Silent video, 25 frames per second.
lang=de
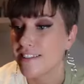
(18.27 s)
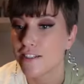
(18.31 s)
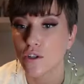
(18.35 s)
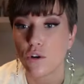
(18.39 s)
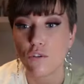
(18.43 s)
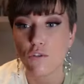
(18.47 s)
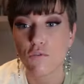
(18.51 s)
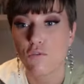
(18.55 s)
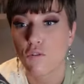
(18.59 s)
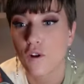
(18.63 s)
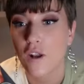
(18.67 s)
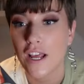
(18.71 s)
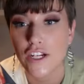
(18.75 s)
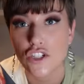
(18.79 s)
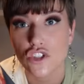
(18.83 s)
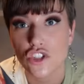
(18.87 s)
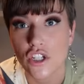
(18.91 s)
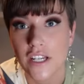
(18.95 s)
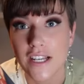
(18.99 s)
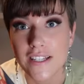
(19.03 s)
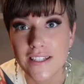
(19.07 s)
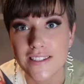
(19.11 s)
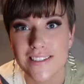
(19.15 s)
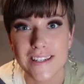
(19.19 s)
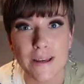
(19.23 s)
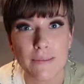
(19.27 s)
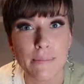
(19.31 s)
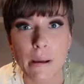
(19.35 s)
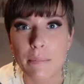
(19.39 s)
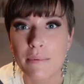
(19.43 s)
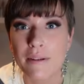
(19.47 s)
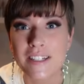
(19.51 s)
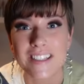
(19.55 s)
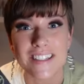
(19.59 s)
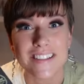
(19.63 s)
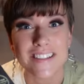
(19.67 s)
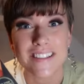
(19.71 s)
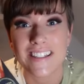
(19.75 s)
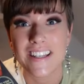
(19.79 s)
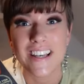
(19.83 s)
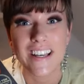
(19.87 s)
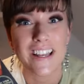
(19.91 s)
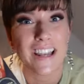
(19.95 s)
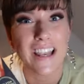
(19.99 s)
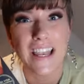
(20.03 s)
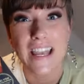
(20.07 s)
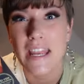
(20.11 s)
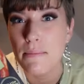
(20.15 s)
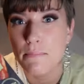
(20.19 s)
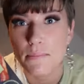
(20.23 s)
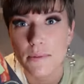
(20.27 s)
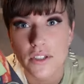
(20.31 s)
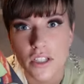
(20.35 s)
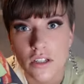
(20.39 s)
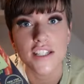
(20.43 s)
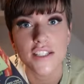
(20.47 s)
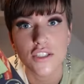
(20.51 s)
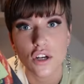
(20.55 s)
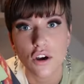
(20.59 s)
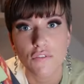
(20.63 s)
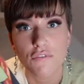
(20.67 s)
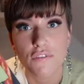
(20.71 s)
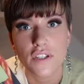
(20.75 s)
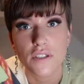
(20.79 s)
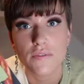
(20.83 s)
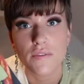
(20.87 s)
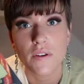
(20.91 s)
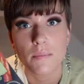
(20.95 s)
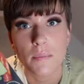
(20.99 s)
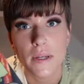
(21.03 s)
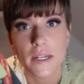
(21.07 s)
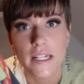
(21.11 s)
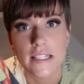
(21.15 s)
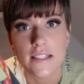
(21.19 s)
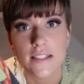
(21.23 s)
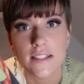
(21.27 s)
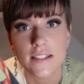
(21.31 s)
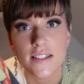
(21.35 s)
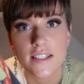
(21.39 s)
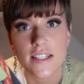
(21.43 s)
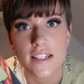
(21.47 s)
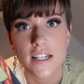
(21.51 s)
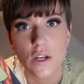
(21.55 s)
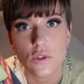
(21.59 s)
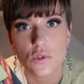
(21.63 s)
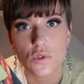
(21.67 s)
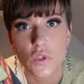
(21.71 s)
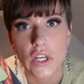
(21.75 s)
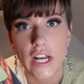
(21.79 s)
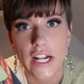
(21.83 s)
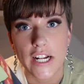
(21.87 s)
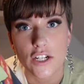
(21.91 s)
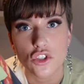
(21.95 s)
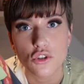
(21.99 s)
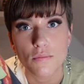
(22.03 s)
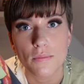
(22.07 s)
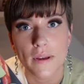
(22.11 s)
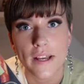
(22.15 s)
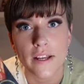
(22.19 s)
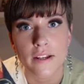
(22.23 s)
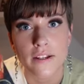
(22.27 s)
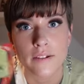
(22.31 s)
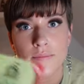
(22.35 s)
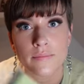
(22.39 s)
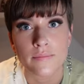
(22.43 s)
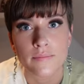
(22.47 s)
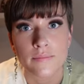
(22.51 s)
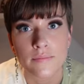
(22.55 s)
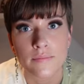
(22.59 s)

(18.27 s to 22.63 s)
Als ich noch Fleisch gegessen habe, habe ich das geliebt. Ich hoffe, es wird mindestens genauso geil schmecken.